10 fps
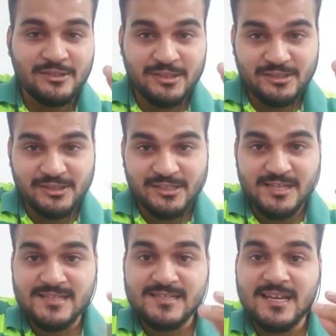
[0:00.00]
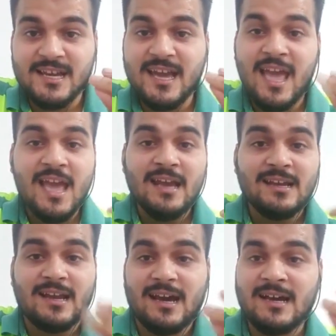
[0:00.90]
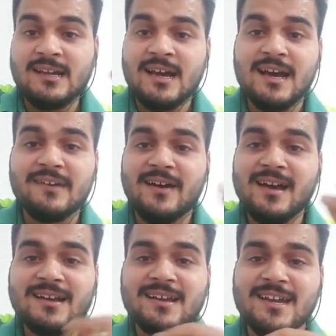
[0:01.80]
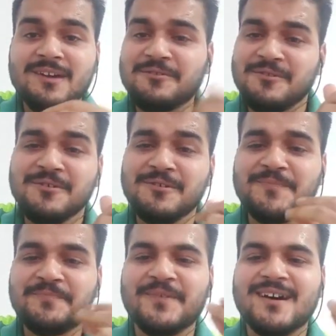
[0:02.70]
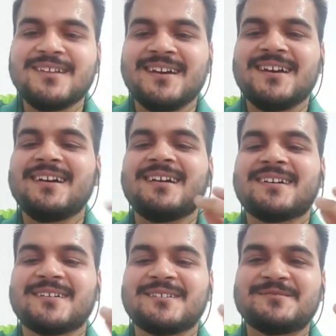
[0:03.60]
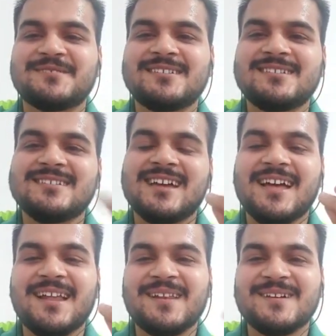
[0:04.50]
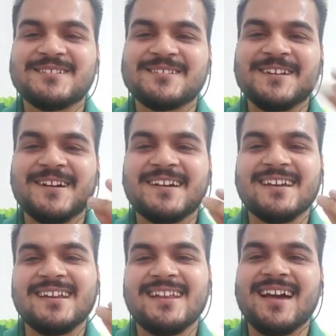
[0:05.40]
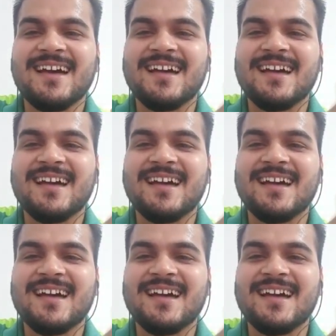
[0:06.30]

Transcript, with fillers: तो जो से कान्हा के ऊपर कंवरिया लचकेला